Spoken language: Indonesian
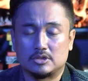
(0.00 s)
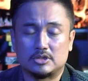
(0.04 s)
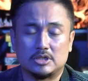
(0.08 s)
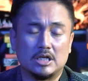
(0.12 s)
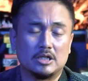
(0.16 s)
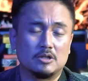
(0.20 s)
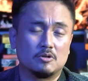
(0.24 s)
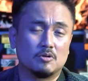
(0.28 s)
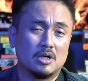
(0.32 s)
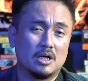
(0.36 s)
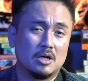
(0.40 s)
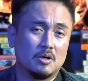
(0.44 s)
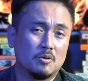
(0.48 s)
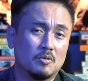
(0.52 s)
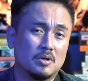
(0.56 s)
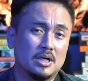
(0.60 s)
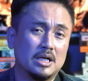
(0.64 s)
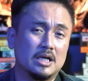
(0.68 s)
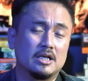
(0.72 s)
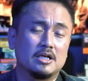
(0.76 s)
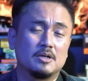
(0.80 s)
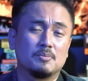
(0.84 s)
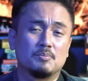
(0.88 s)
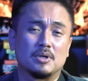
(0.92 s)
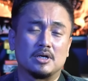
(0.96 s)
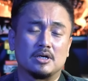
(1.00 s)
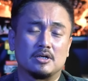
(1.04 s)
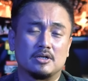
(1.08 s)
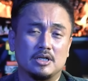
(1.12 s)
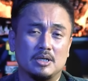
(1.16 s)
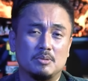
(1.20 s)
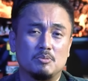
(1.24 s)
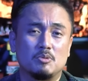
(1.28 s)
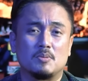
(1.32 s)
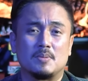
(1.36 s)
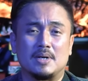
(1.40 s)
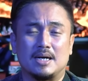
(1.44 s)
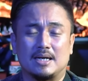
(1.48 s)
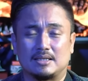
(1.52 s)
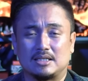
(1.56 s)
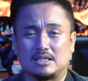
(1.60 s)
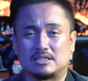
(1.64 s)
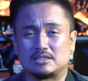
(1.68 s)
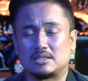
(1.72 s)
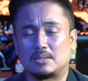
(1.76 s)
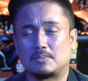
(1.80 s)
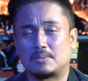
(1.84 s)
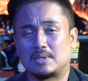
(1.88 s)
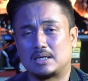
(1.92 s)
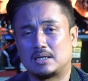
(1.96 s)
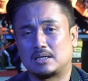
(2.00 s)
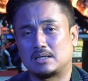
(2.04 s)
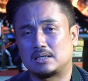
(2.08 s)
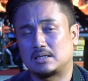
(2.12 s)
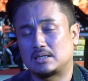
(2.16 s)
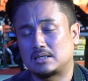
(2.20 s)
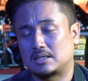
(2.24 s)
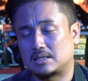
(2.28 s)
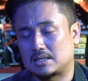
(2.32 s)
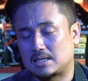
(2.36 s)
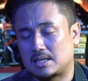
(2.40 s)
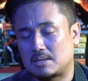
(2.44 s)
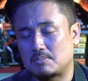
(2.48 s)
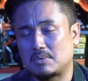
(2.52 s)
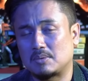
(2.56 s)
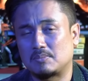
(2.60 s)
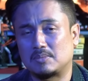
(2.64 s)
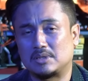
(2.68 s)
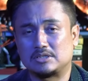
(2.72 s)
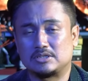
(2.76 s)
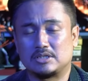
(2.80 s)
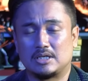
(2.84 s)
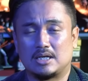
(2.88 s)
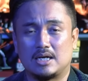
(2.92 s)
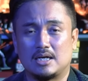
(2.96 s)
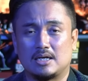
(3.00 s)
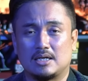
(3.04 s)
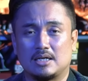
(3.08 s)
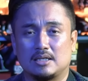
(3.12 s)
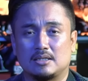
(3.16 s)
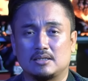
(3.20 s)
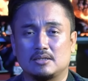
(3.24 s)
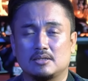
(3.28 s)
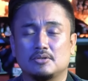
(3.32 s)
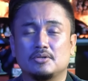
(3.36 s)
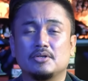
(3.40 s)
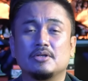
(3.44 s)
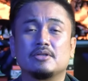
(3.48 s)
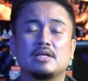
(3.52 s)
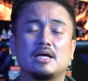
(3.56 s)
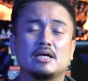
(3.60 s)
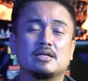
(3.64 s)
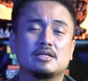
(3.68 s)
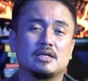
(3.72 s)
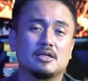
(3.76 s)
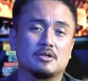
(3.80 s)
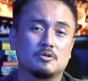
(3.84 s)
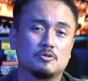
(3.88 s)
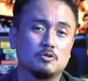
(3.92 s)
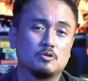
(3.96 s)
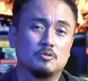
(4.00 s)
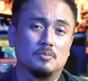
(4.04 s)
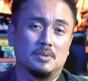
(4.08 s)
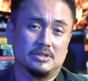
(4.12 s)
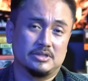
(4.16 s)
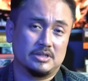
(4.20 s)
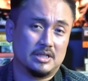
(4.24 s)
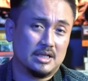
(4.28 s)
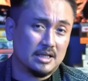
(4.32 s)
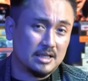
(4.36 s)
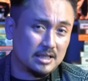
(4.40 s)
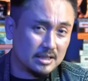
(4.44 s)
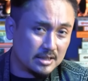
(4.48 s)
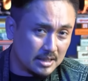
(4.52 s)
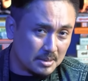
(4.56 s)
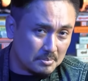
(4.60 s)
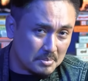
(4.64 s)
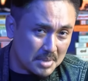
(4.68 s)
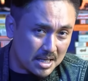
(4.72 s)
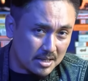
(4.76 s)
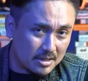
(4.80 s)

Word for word: Dan saat orang-orang ini berdewa mengatasnamakan nama masyarakat, ditanya dulu masyarakat yang